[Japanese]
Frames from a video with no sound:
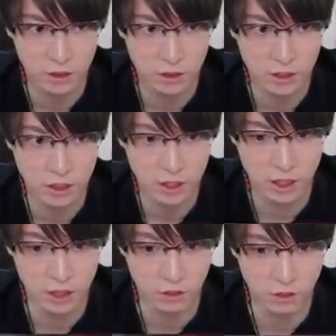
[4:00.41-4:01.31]

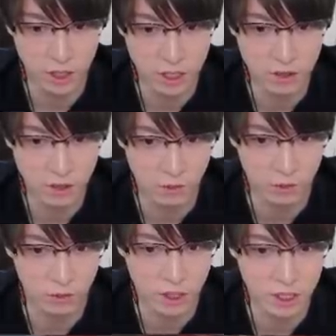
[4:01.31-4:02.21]
さあ、隣いる？これ
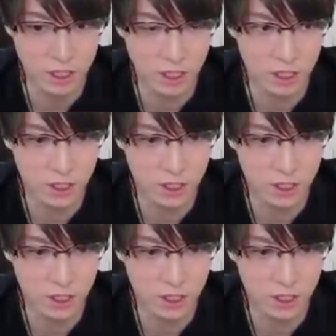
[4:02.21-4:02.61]
隣いない？